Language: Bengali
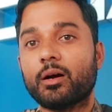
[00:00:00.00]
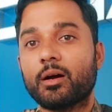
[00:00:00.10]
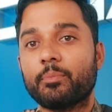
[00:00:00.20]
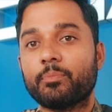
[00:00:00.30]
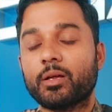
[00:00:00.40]

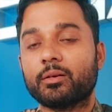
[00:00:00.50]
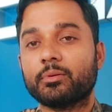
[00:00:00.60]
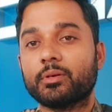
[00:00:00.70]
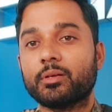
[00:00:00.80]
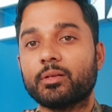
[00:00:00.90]
আপনার
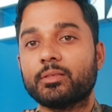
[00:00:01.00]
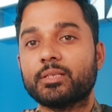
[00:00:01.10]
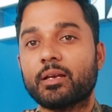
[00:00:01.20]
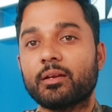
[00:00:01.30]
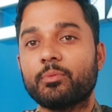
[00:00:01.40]

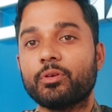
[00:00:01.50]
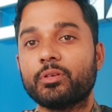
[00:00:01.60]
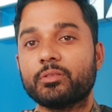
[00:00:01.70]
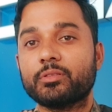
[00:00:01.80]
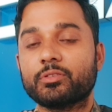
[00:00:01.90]
চ্যানেলে
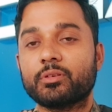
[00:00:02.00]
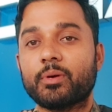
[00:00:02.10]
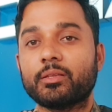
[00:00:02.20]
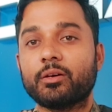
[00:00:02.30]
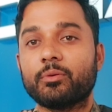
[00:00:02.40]
মনিটাইজেশনে
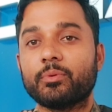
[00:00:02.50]
বাধা হবে